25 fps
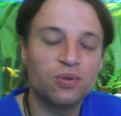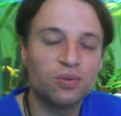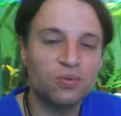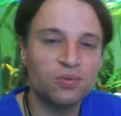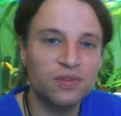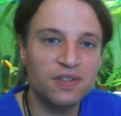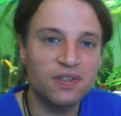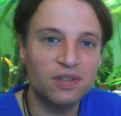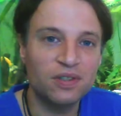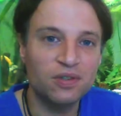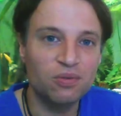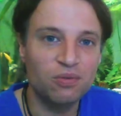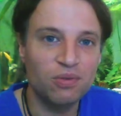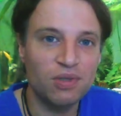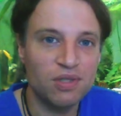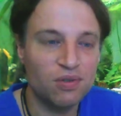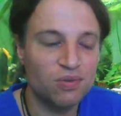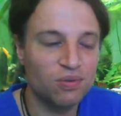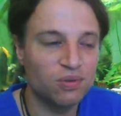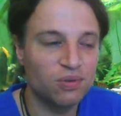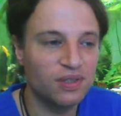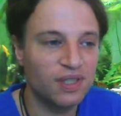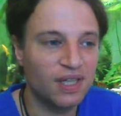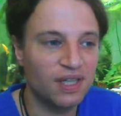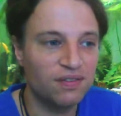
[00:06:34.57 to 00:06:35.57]
continuez
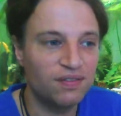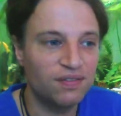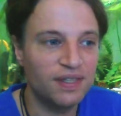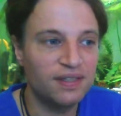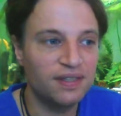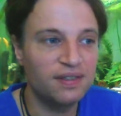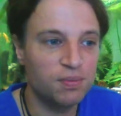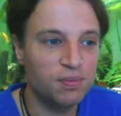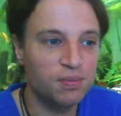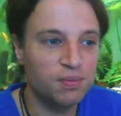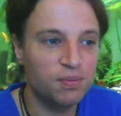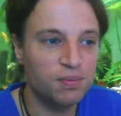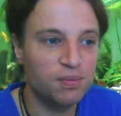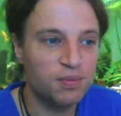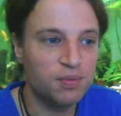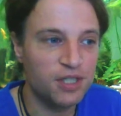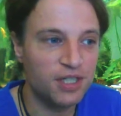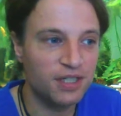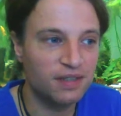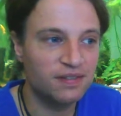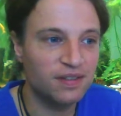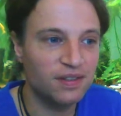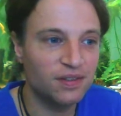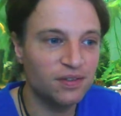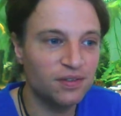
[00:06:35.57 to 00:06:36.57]
ce travail d'être
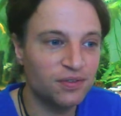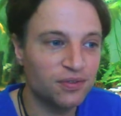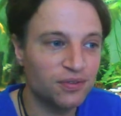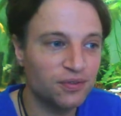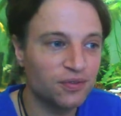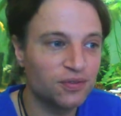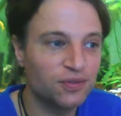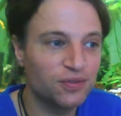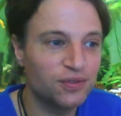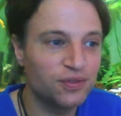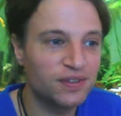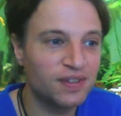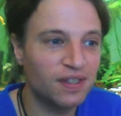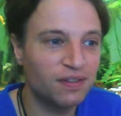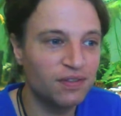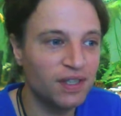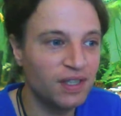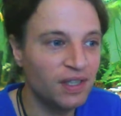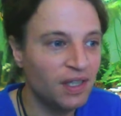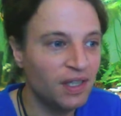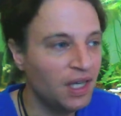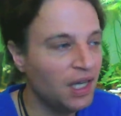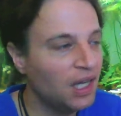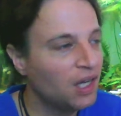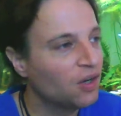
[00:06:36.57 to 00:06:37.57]
objectif, vous
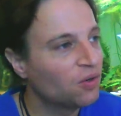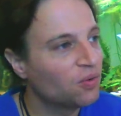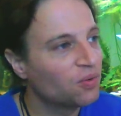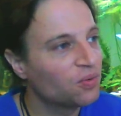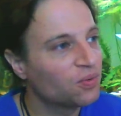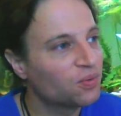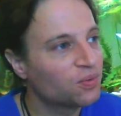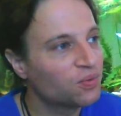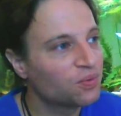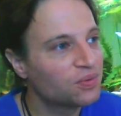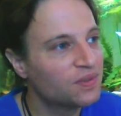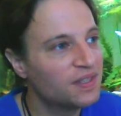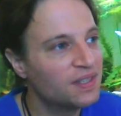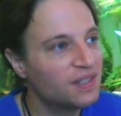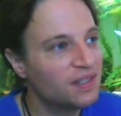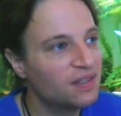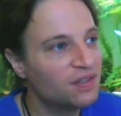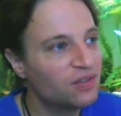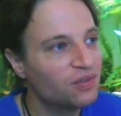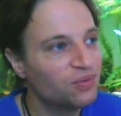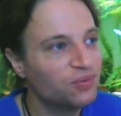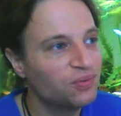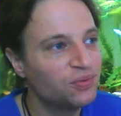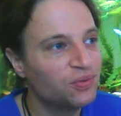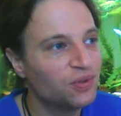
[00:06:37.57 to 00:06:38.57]
savez, on
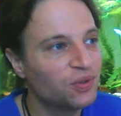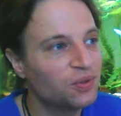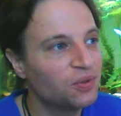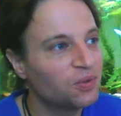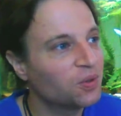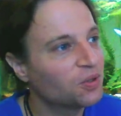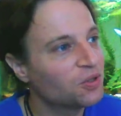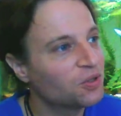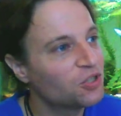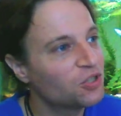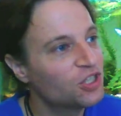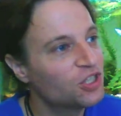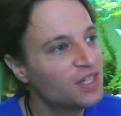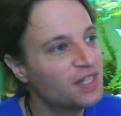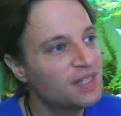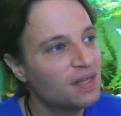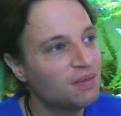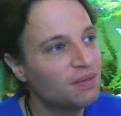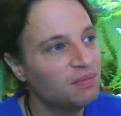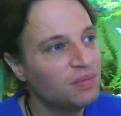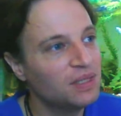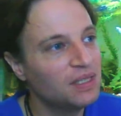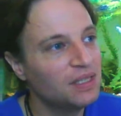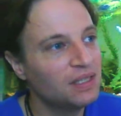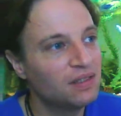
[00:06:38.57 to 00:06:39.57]
dit souvent, euh, j'ai
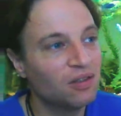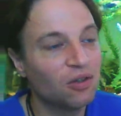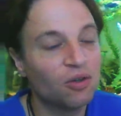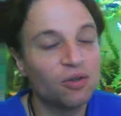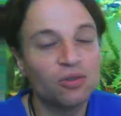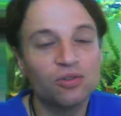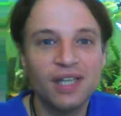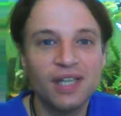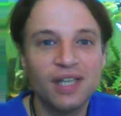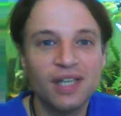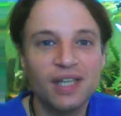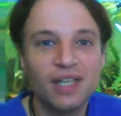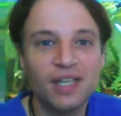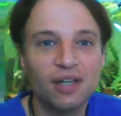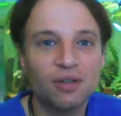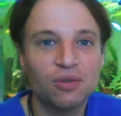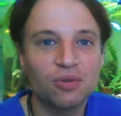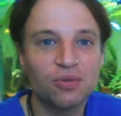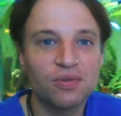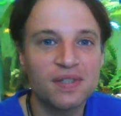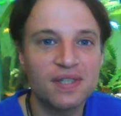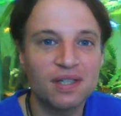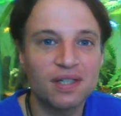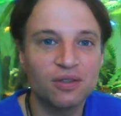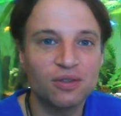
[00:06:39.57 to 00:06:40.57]
des amis entre
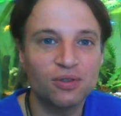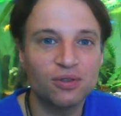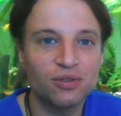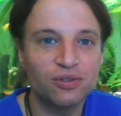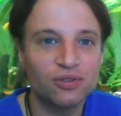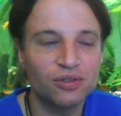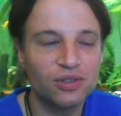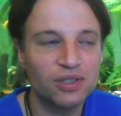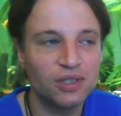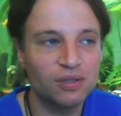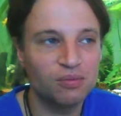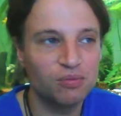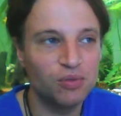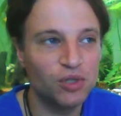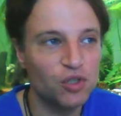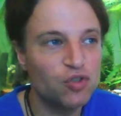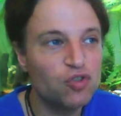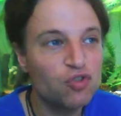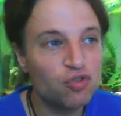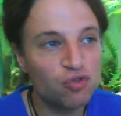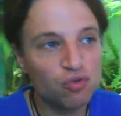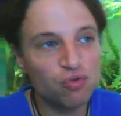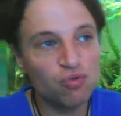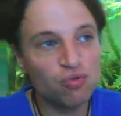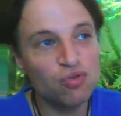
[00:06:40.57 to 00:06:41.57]
40 et 50 ans qui me
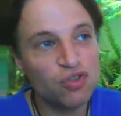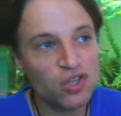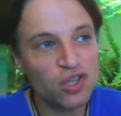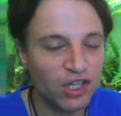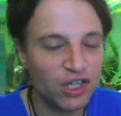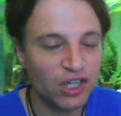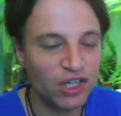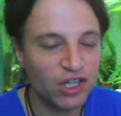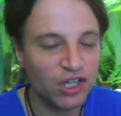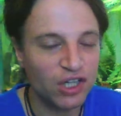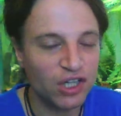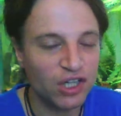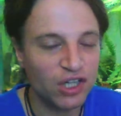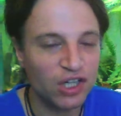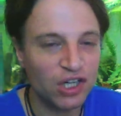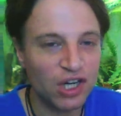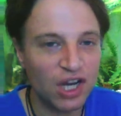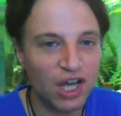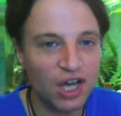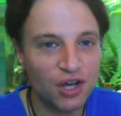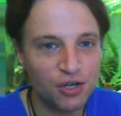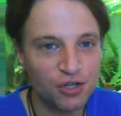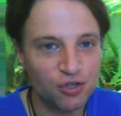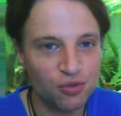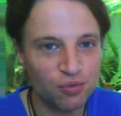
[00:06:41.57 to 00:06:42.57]
disent Tu sais, avec
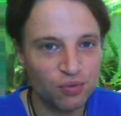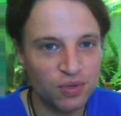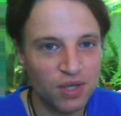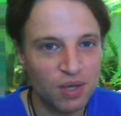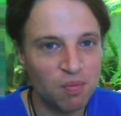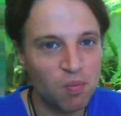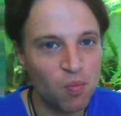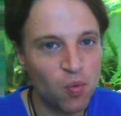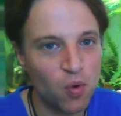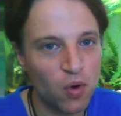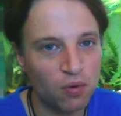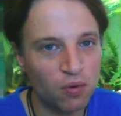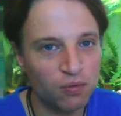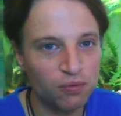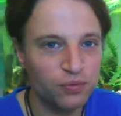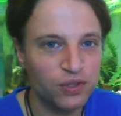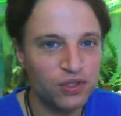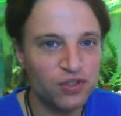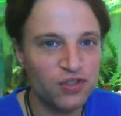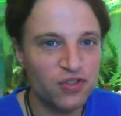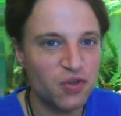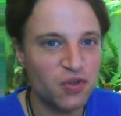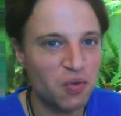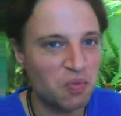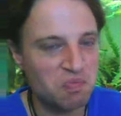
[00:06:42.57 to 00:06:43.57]
l'âge, on a moins
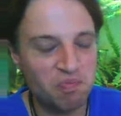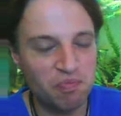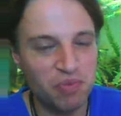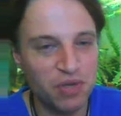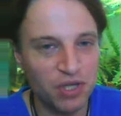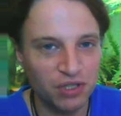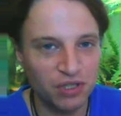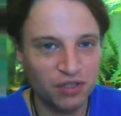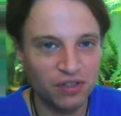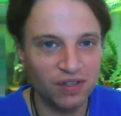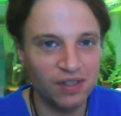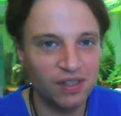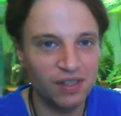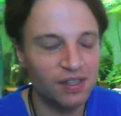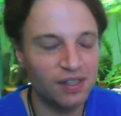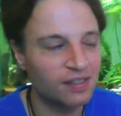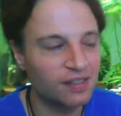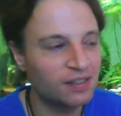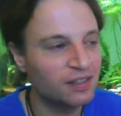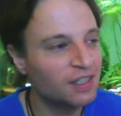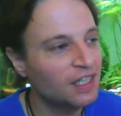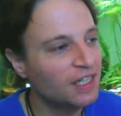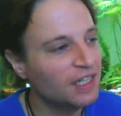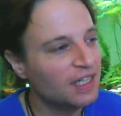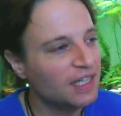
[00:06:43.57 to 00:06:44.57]
envie de s'embêter
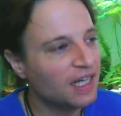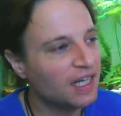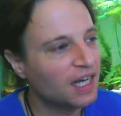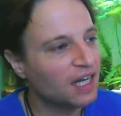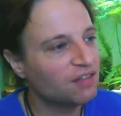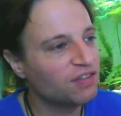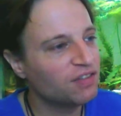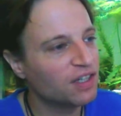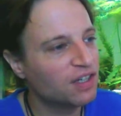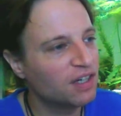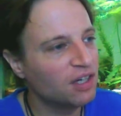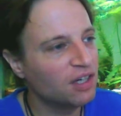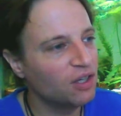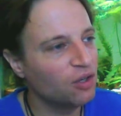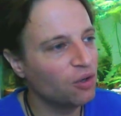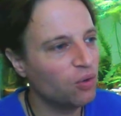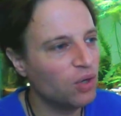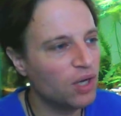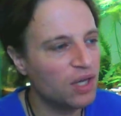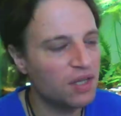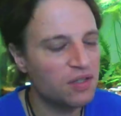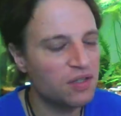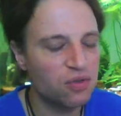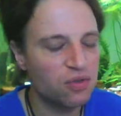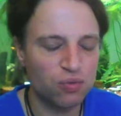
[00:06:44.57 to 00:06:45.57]
là, avec les
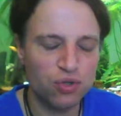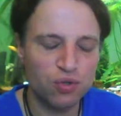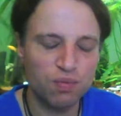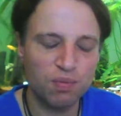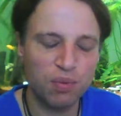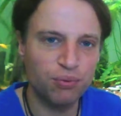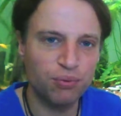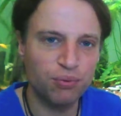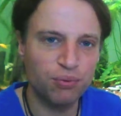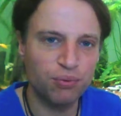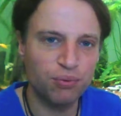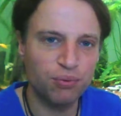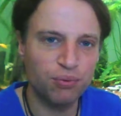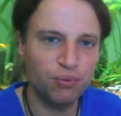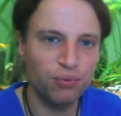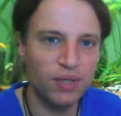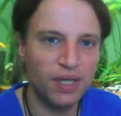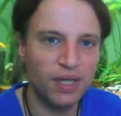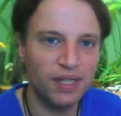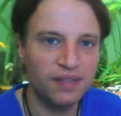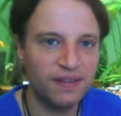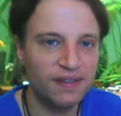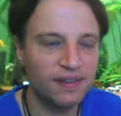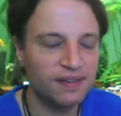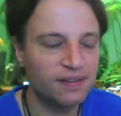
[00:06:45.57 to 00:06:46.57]
relations, on se prend plus
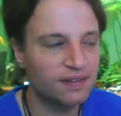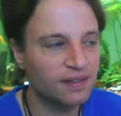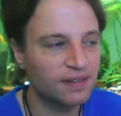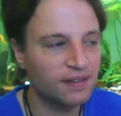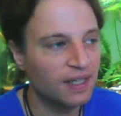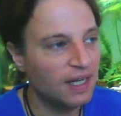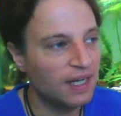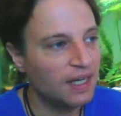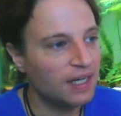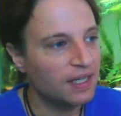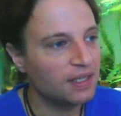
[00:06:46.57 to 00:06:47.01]
la tête.